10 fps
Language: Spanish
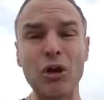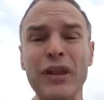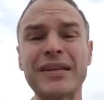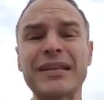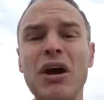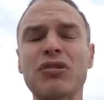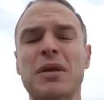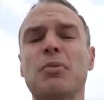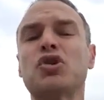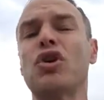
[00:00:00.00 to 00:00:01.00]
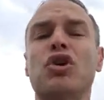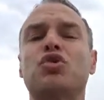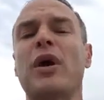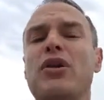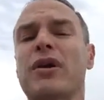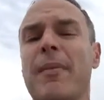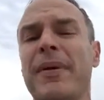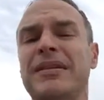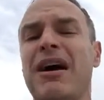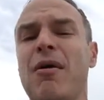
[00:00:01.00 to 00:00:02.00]
los deseos y muchos de los sueños que
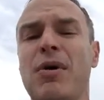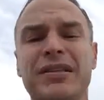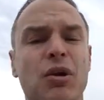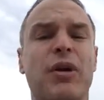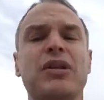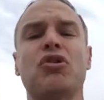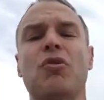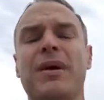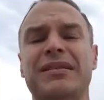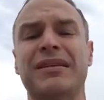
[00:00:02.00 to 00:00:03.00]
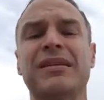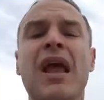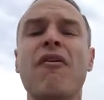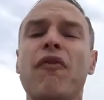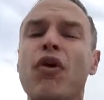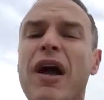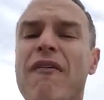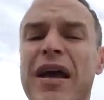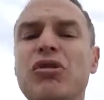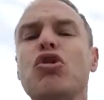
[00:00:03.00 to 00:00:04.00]
pensábamos hace 42 meses. Fue un
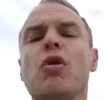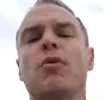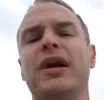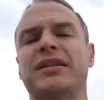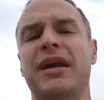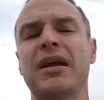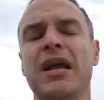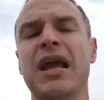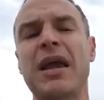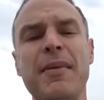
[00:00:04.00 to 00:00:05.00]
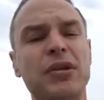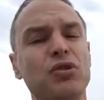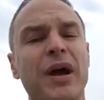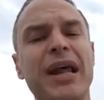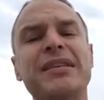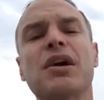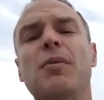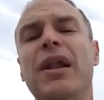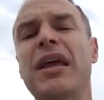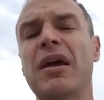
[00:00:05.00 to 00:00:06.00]
evento como este y mi sugerencia,
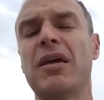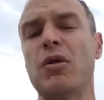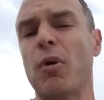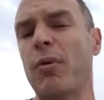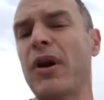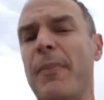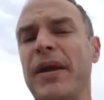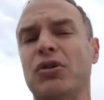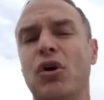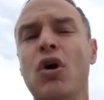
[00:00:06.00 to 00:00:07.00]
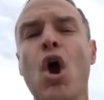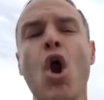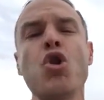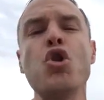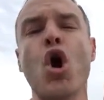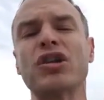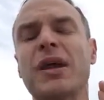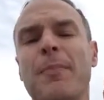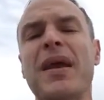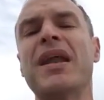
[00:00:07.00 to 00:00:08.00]
como le dije, y vuelvo repito, no
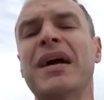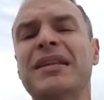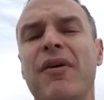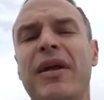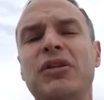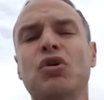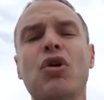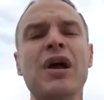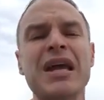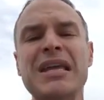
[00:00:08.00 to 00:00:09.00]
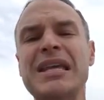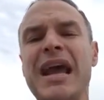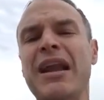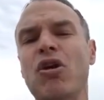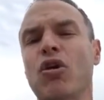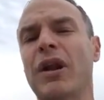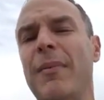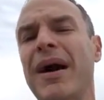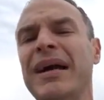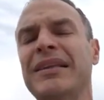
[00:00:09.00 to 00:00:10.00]
se pierdan este evento, llénenlo con
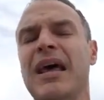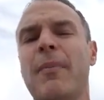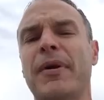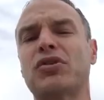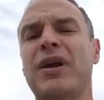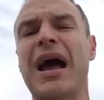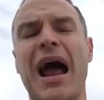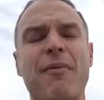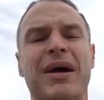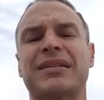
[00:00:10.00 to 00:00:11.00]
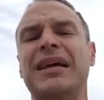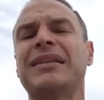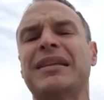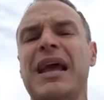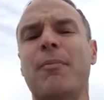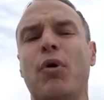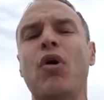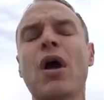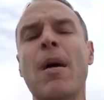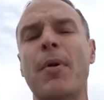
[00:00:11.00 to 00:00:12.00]
la más cantidad de personas, hay bastante
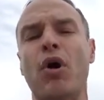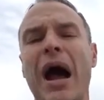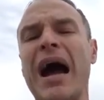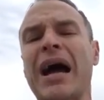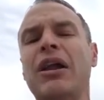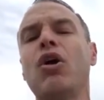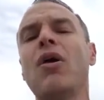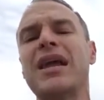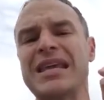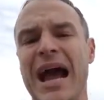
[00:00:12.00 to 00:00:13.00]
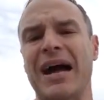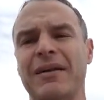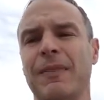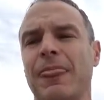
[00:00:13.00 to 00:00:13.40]
tiempo, pero háganlo ya.